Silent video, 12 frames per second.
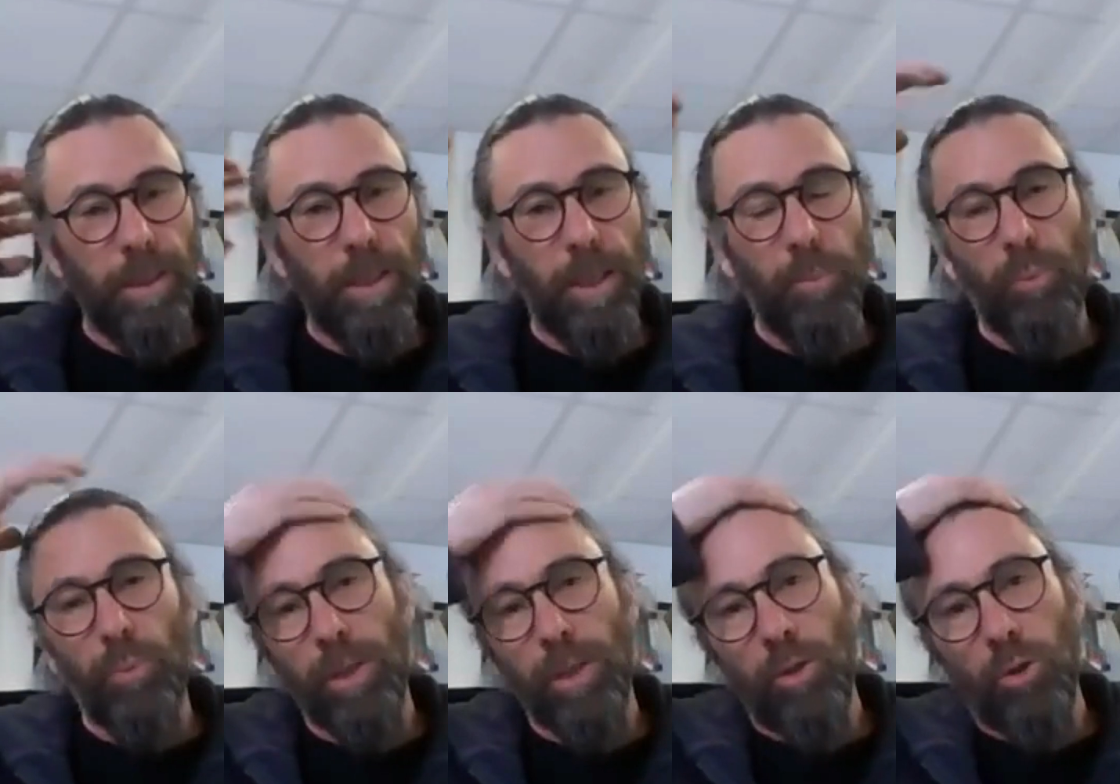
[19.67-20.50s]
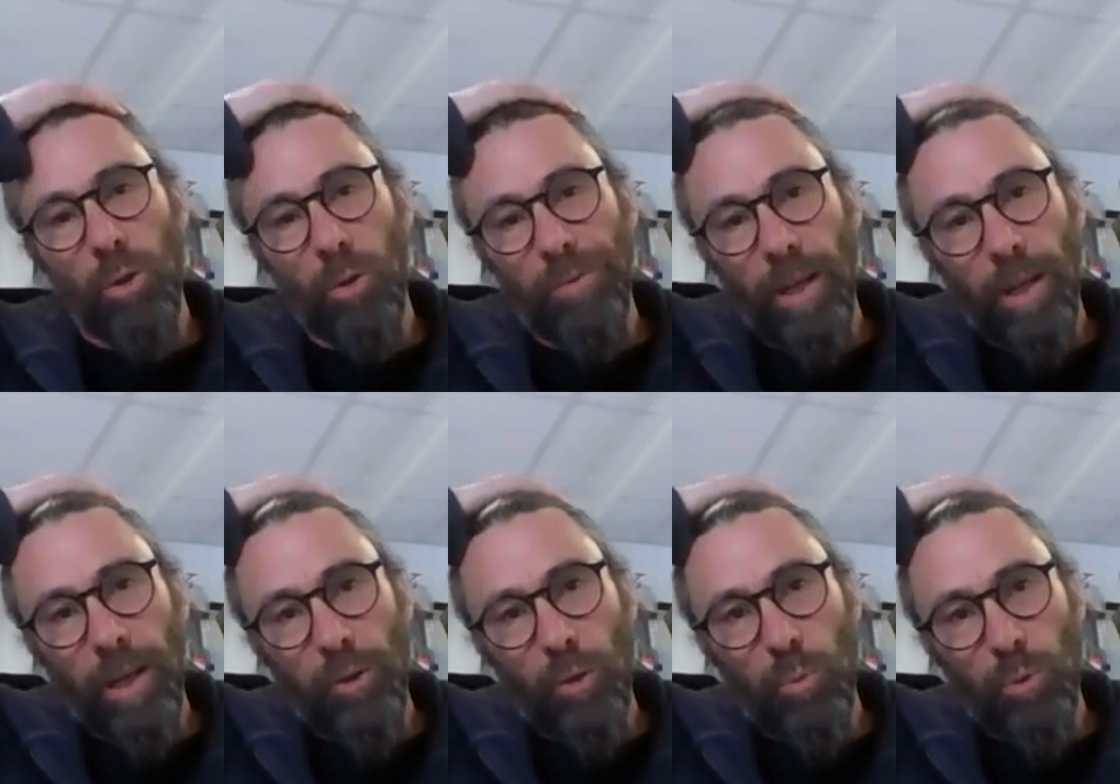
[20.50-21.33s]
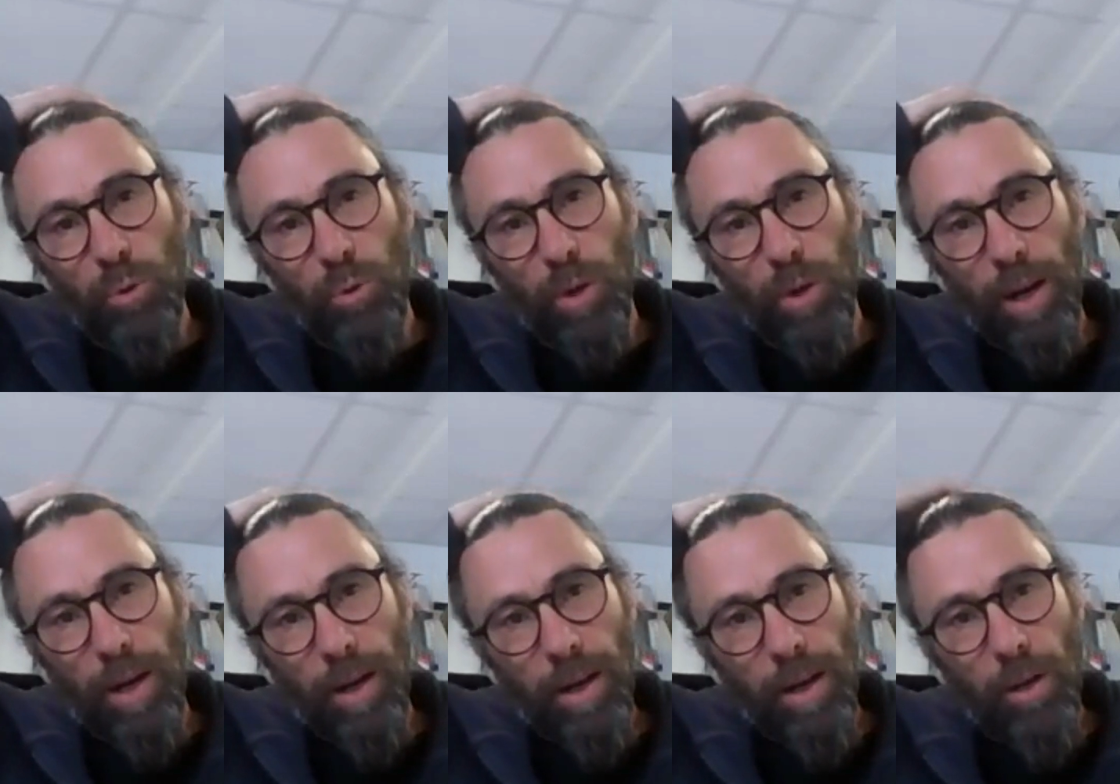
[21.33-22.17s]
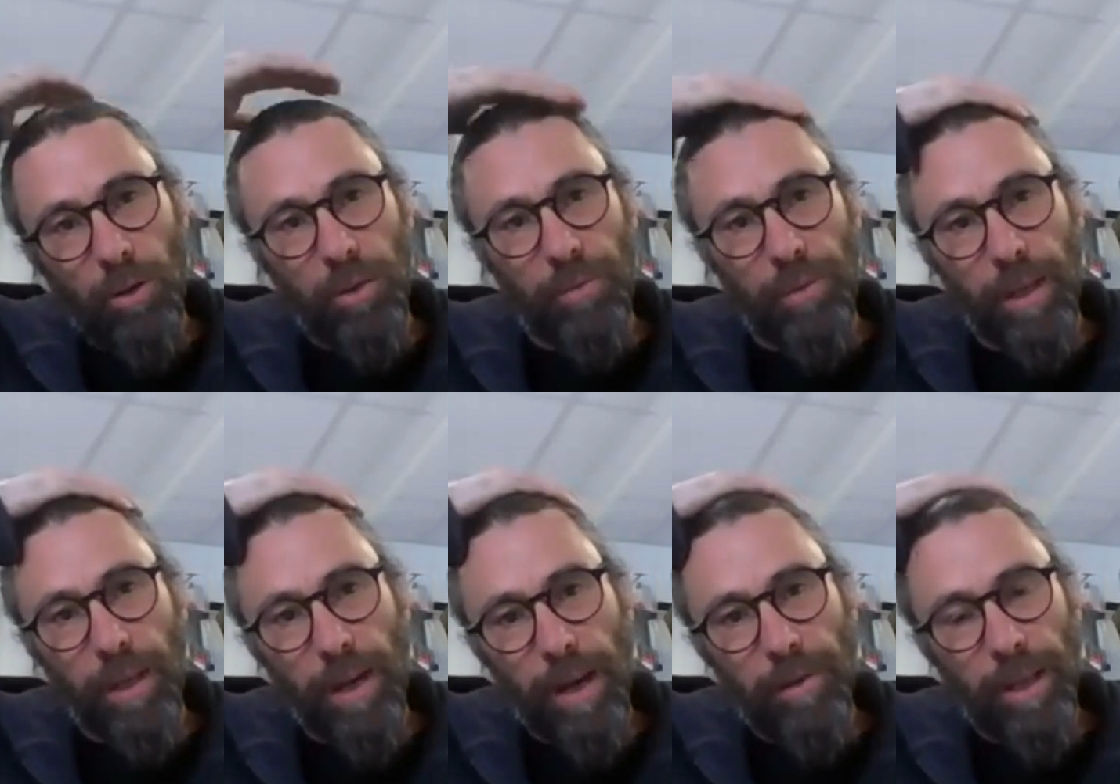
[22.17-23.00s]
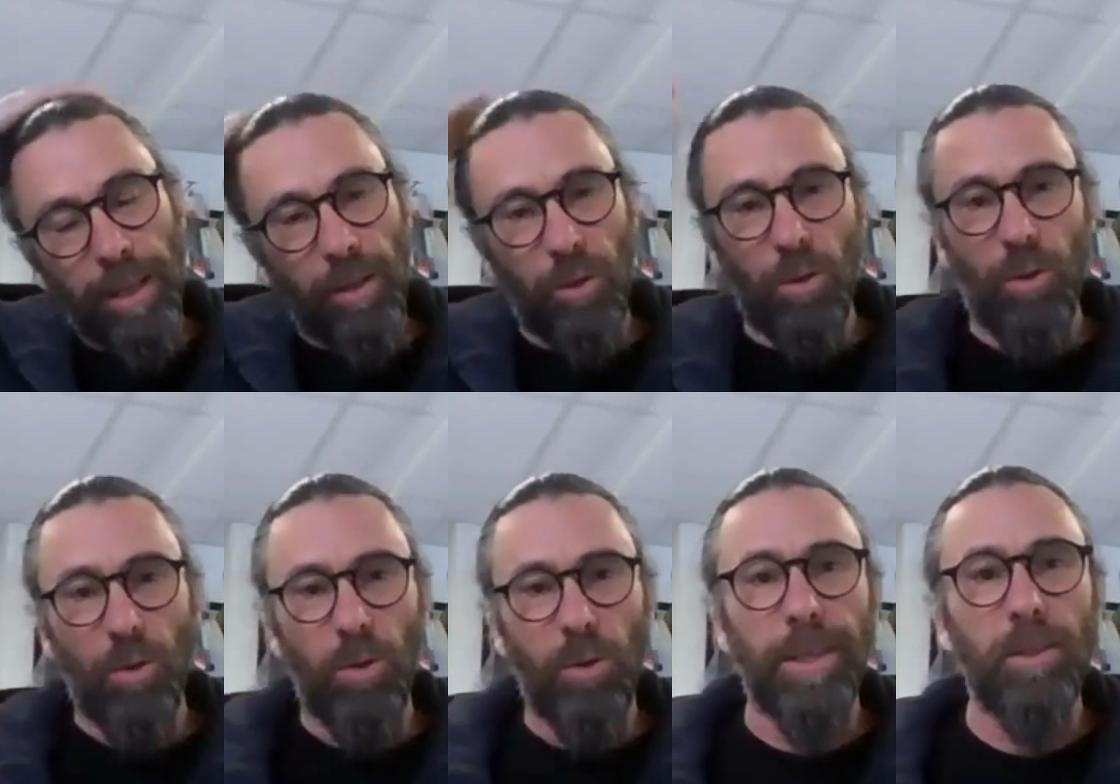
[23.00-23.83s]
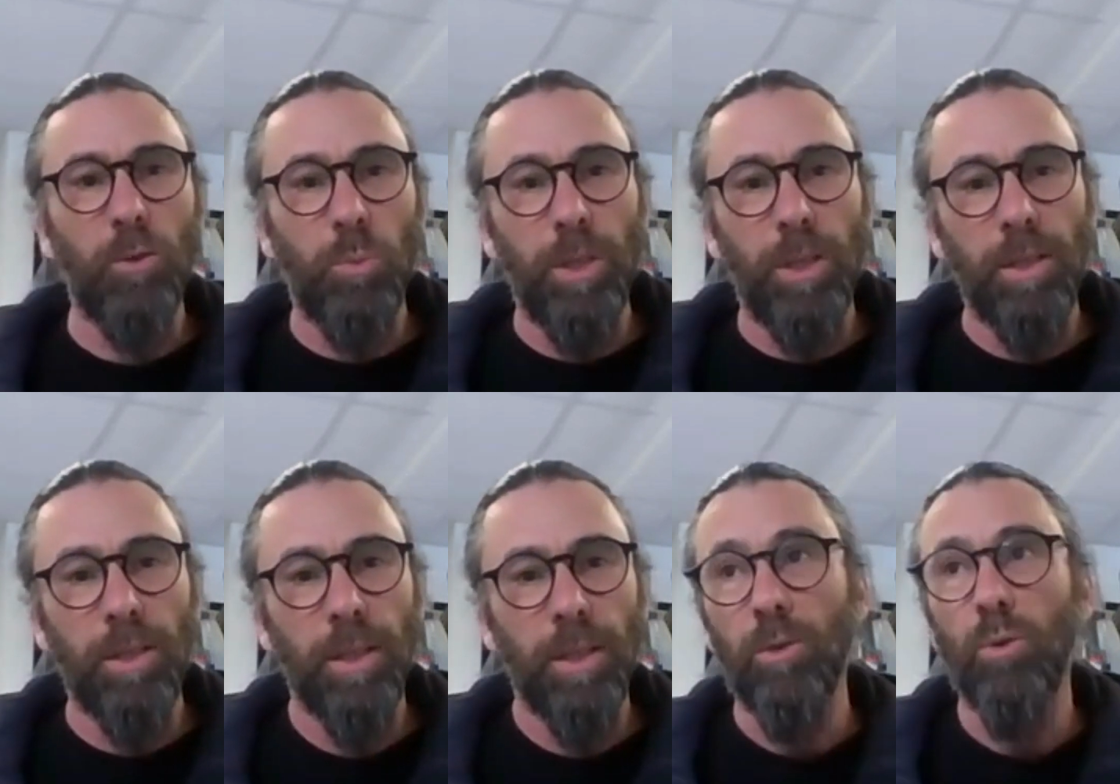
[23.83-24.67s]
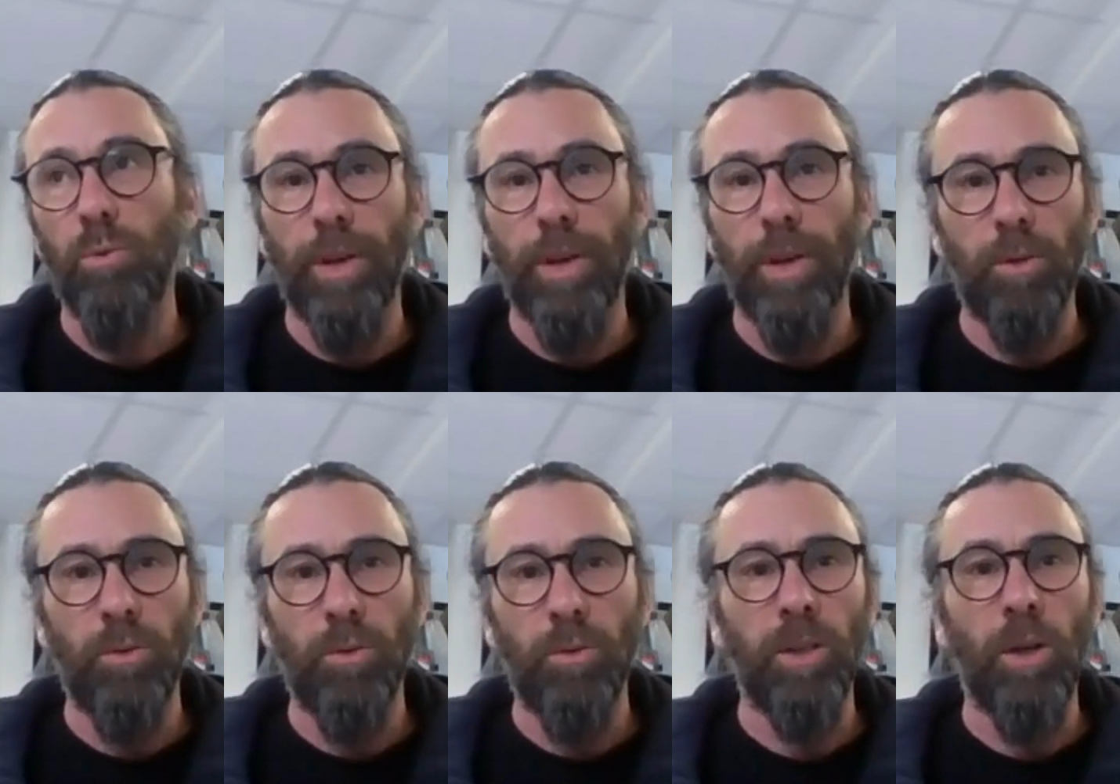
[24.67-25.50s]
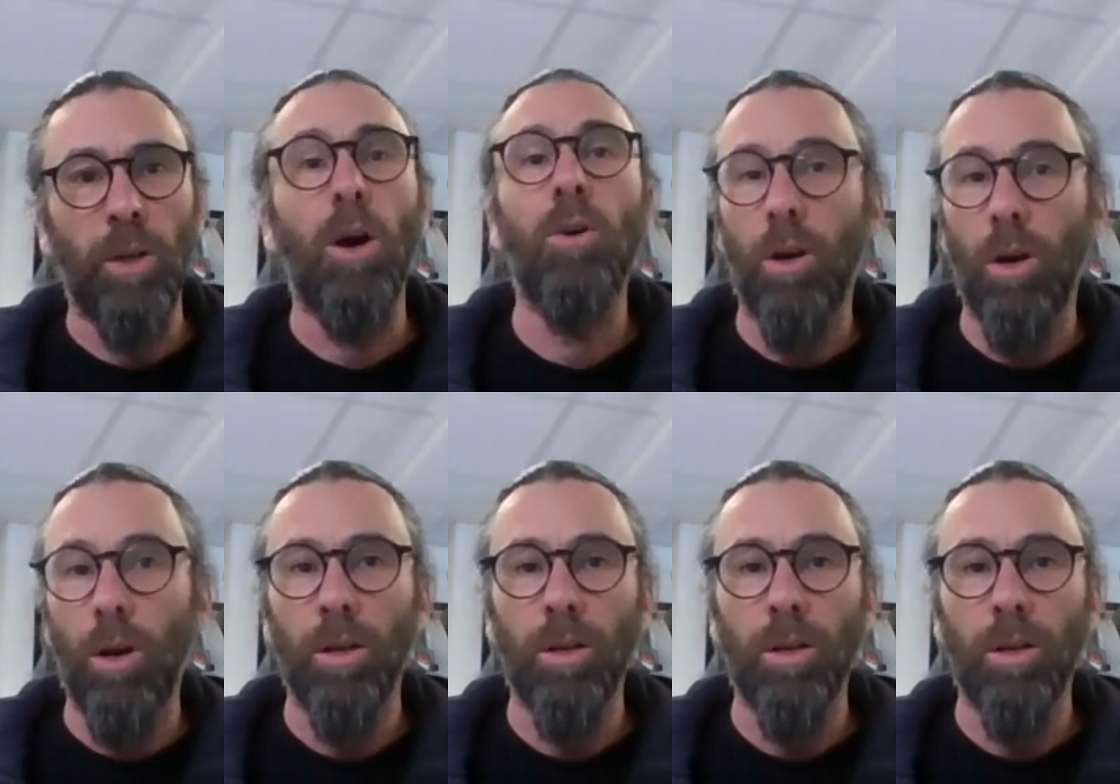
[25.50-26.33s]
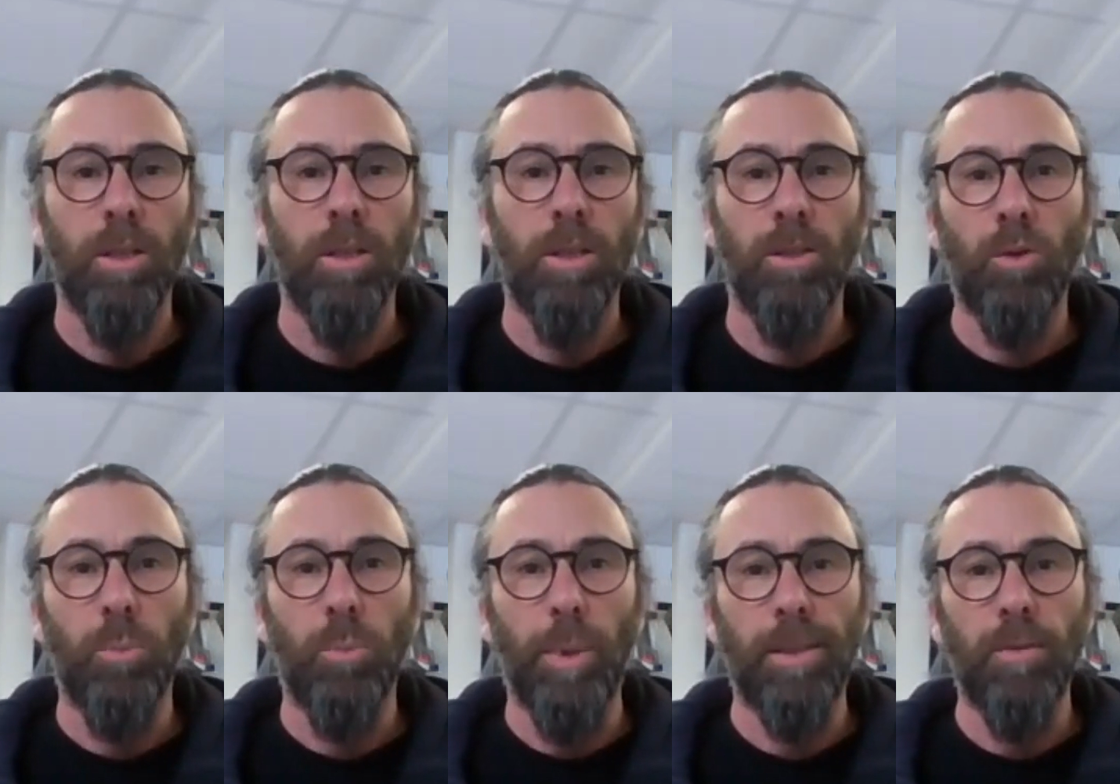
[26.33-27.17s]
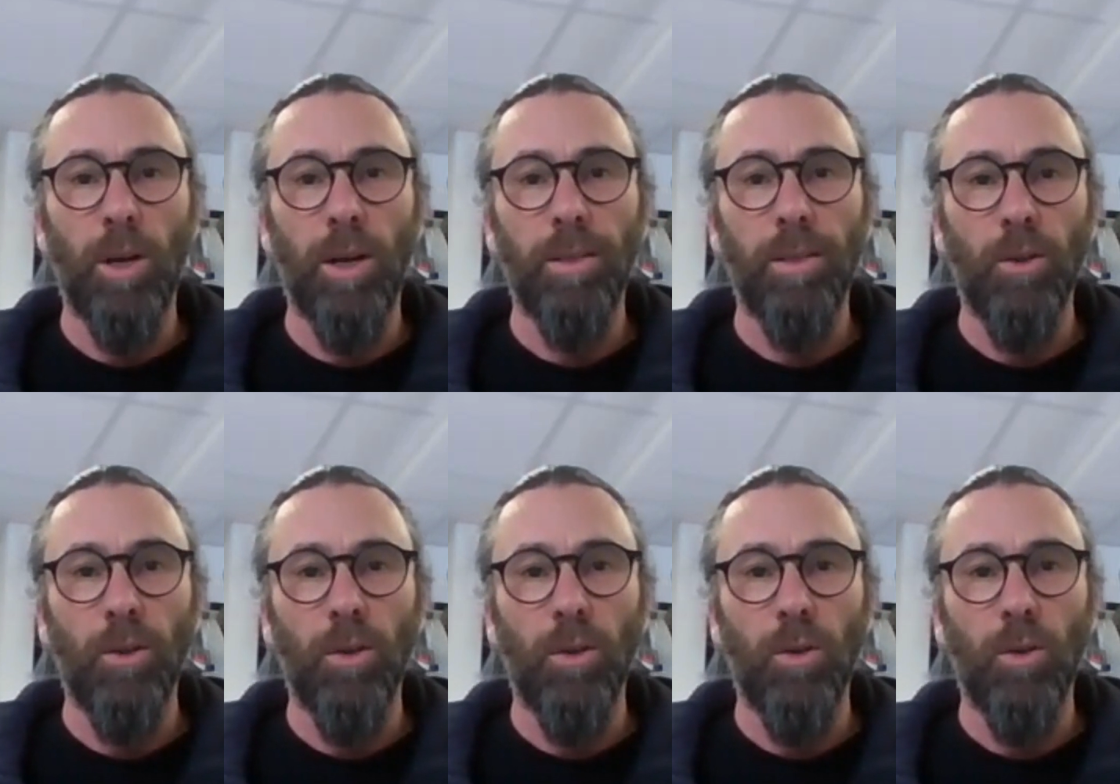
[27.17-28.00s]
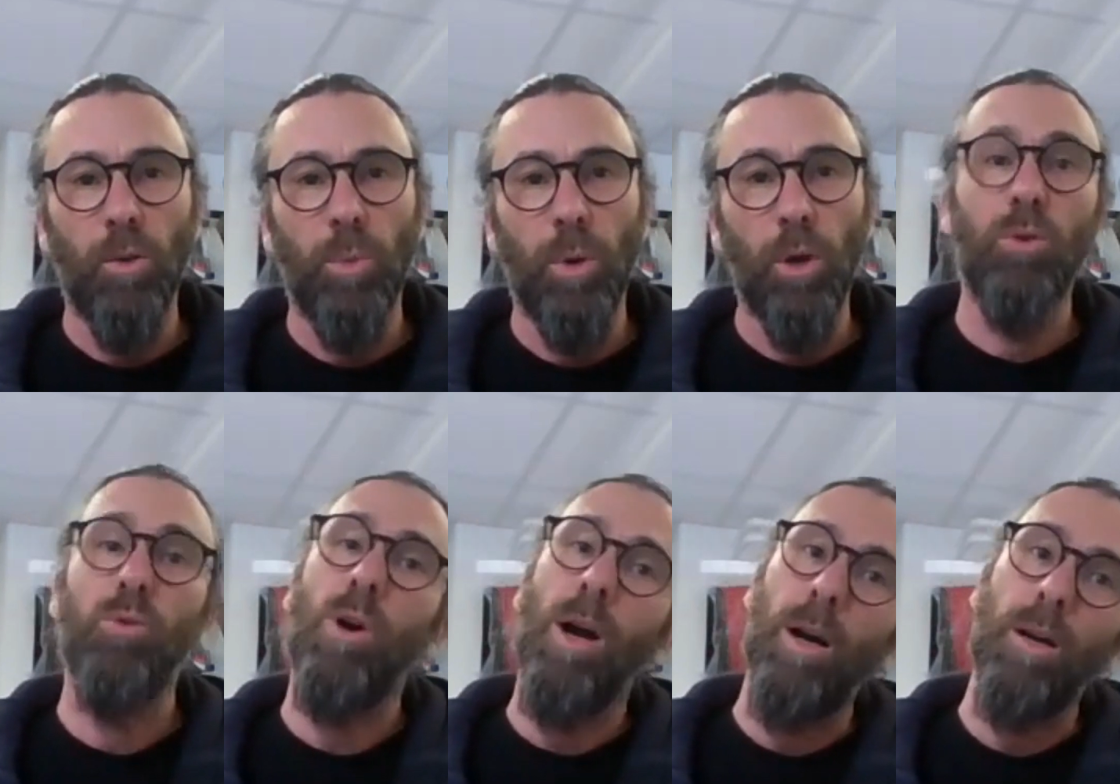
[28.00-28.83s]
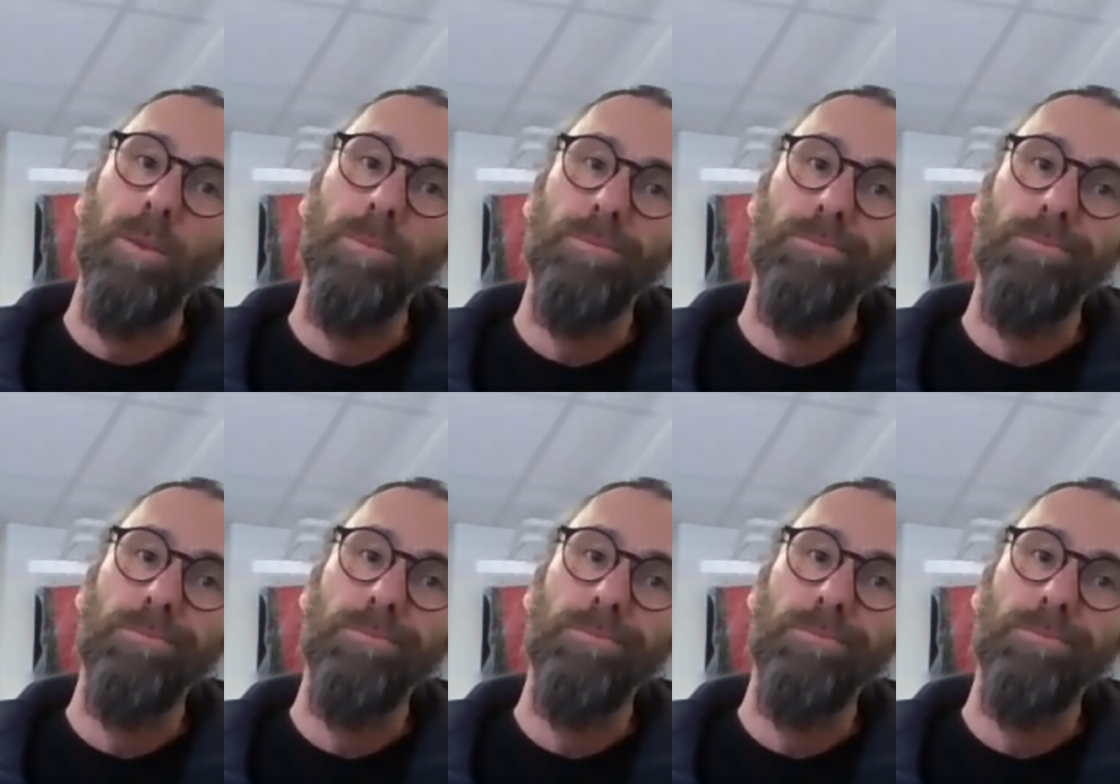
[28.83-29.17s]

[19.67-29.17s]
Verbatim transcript: et puis je reviens à Chaumont-sur-Loire, en effet, avec euh, Station Bise et surtout faire découvrir encore notre patrimoine euh, au bord de Loire.